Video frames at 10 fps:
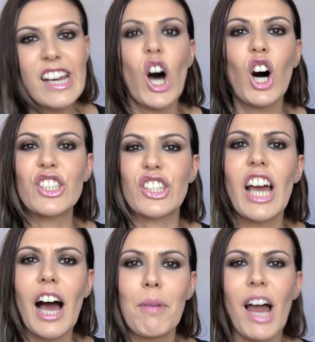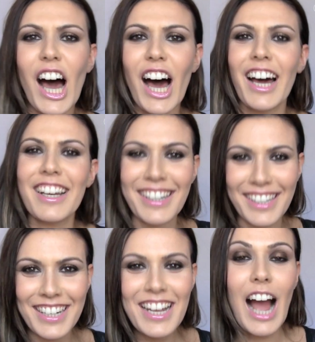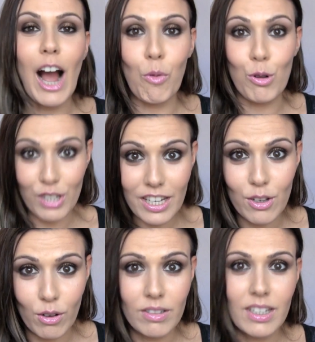no sé hablar, acuosillo,